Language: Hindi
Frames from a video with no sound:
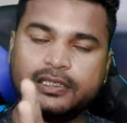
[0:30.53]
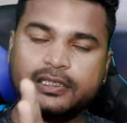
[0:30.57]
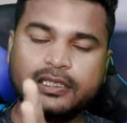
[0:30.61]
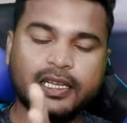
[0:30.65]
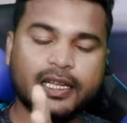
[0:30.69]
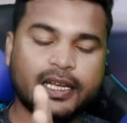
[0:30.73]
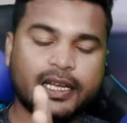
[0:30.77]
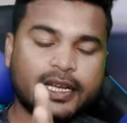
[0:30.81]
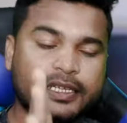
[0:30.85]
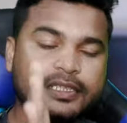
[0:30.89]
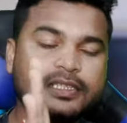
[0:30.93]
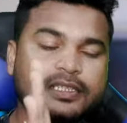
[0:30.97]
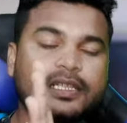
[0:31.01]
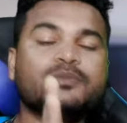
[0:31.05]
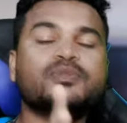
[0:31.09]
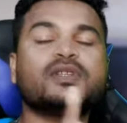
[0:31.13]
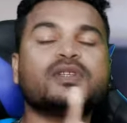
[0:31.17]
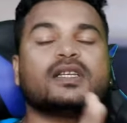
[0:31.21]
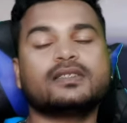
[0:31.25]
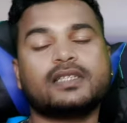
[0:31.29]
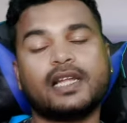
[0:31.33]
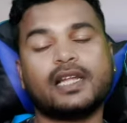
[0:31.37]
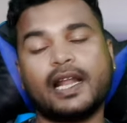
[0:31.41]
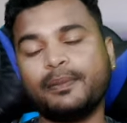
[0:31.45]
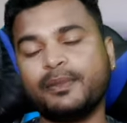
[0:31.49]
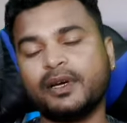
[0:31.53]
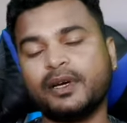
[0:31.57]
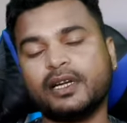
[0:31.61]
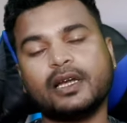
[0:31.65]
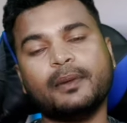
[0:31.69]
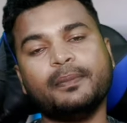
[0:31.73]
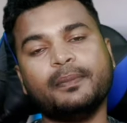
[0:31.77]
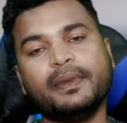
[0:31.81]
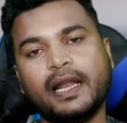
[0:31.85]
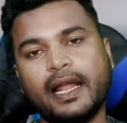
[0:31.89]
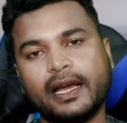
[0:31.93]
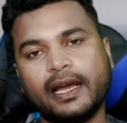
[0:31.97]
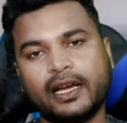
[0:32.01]
इसलिए एकदम सब्सक्राइब
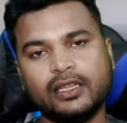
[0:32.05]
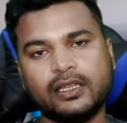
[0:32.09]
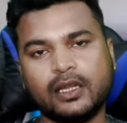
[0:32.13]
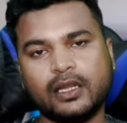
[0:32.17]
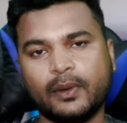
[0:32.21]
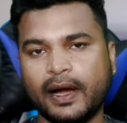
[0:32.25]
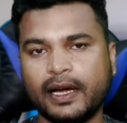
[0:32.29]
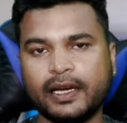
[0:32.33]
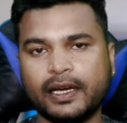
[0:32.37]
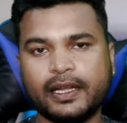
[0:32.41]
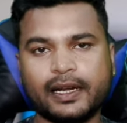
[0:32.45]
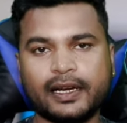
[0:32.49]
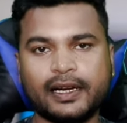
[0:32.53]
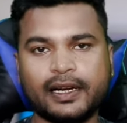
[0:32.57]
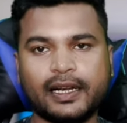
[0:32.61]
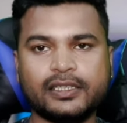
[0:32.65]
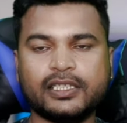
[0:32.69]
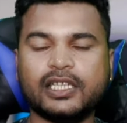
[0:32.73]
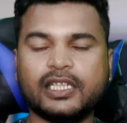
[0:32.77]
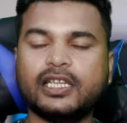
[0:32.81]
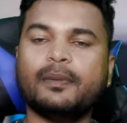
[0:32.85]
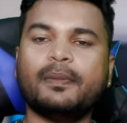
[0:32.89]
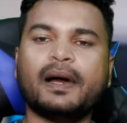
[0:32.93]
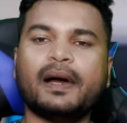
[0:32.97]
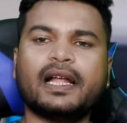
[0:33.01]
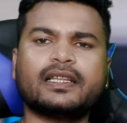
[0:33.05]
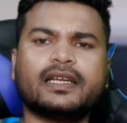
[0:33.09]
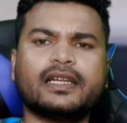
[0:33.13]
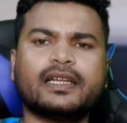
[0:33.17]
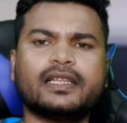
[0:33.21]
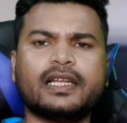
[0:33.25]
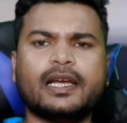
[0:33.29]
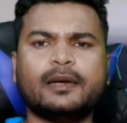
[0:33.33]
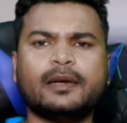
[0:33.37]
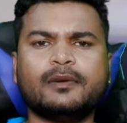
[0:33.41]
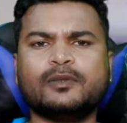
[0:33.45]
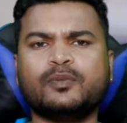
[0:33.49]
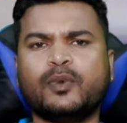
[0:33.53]
करके बेल आइकन दबा के रखना चलिए बात
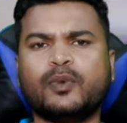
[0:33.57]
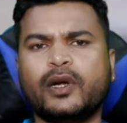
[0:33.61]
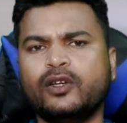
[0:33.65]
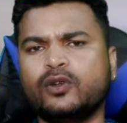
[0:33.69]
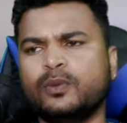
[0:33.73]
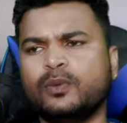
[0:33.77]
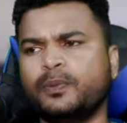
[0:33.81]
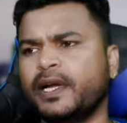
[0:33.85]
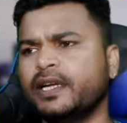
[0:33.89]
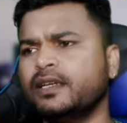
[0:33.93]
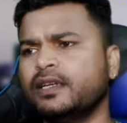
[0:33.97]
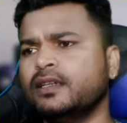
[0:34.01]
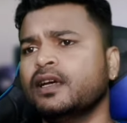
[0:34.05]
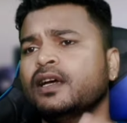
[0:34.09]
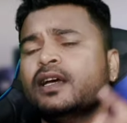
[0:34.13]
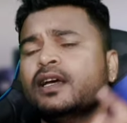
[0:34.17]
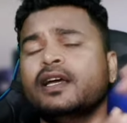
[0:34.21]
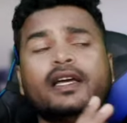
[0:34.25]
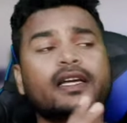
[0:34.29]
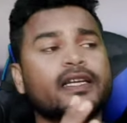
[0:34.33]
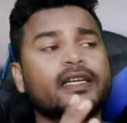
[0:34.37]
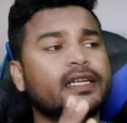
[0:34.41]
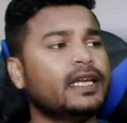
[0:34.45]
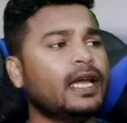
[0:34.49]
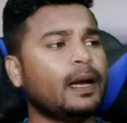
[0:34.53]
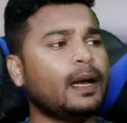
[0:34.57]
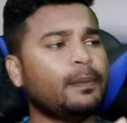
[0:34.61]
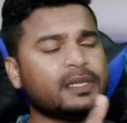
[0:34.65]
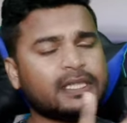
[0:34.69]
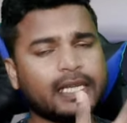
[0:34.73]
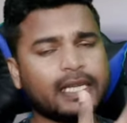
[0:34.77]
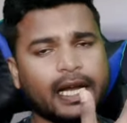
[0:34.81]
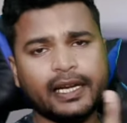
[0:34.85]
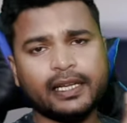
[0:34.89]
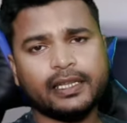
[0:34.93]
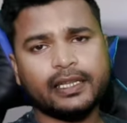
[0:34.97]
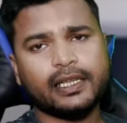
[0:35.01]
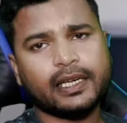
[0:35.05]
करते हैं आप पॉइंट टू पॉइंट कि यहाँ
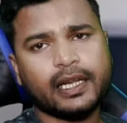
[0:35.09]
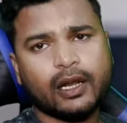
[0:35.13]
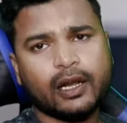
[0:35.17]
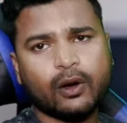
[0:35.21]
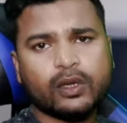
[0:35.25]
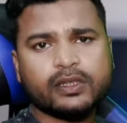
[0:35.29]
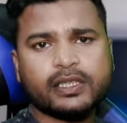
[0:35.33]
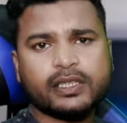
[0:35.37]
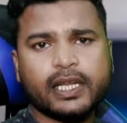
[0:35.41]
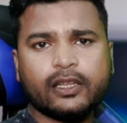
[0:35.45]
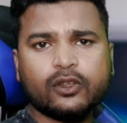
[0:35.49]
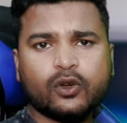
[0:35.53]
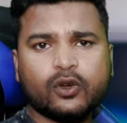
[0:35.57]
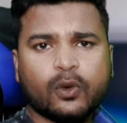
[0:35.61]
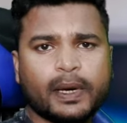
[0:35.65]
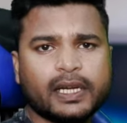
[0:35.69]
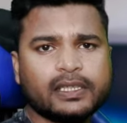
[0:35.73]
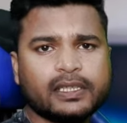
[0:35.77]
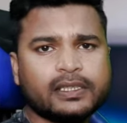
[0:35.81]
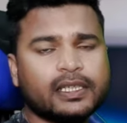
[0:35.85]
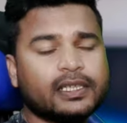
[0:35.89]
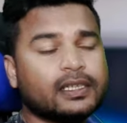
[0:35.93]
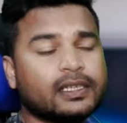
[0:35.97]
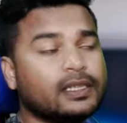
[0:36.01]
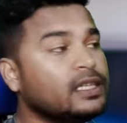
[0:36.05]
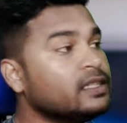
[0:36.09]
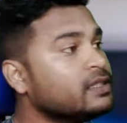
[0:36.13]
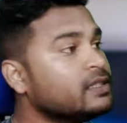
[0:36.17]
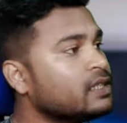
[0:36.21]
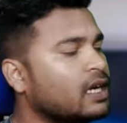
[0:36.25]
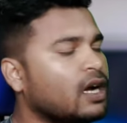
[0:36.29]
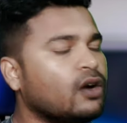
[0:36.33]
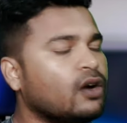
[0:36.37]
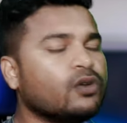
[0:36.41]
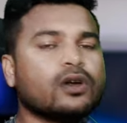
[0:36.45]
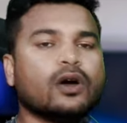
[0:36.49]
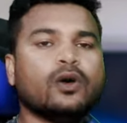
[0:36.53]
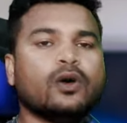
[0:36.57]
पर आईडी दिख रहा होगा सैन कुमार सिंह
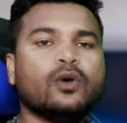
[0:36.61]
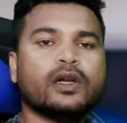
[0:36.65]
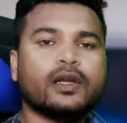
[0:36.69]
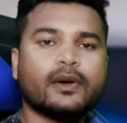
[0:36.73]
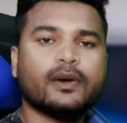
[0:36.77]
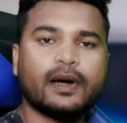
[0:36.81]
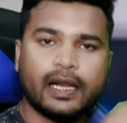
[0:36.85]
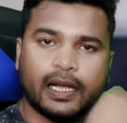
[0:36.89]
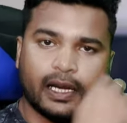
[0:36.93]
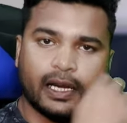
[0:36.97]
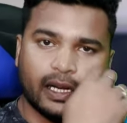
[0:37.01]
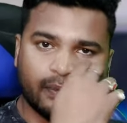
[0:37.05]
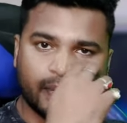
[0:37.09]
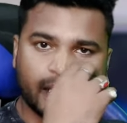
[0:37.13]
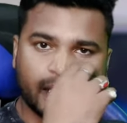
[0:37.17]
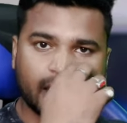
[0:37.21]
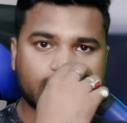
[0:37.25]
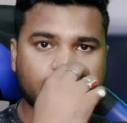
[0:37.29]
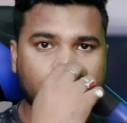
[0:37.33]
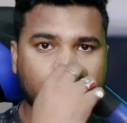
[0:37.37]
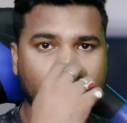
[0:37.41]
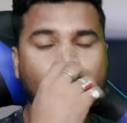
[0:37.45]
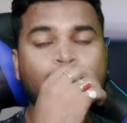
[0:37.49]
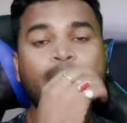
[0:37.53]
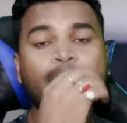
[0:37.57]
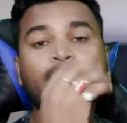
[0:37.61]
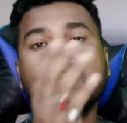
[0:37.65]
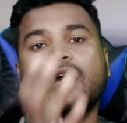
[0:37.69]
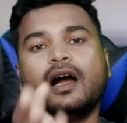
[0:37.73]
इस अकाउंट का होने वाला रिफ्रेश